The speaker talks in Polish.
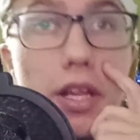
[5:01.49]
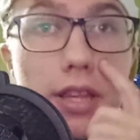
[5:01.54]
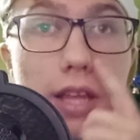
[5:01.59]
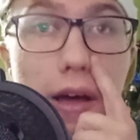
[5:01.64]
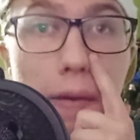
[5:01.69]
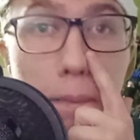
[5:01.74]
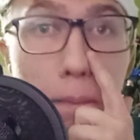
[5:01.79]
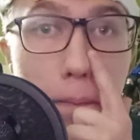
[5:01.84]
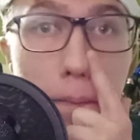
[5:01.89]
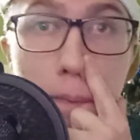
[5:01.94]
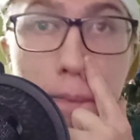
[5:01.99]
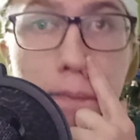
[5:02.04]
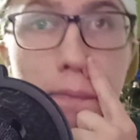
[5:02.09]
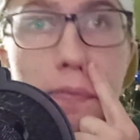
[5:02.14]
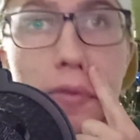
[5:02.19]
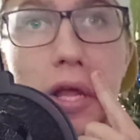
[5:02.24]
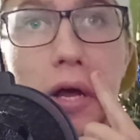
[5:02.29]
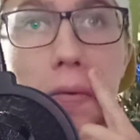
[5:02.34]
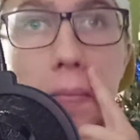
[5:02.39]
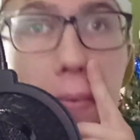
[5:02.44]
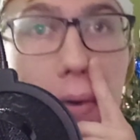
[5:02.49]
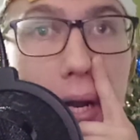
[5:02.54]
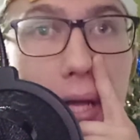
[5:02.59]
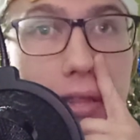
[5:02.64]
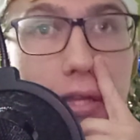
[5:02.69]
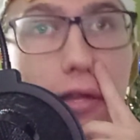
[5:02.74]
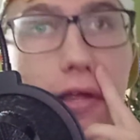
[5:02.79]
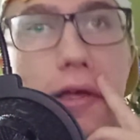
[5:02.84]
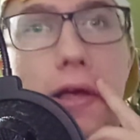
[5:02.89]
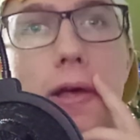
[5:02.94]
Tam
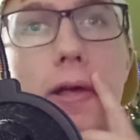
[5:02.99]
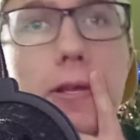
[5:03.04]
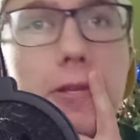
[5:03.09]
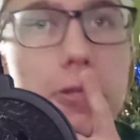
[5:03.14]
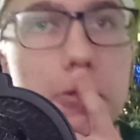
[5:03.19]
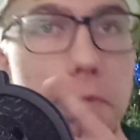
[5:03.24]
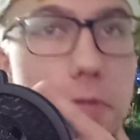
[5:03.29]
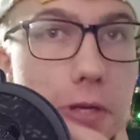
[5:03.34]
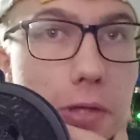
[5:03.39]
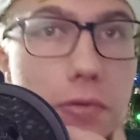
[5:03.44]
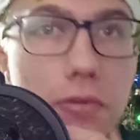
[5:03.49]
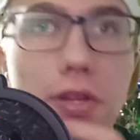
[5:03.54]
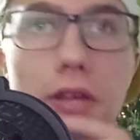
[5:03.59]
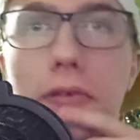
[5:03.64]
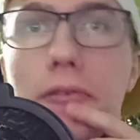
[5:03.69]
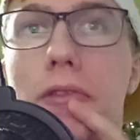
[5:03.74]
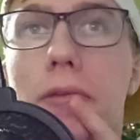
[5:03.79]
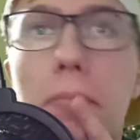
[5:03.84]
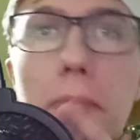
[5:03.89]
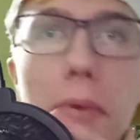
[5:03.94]
akurat jest dużo tutaj w tym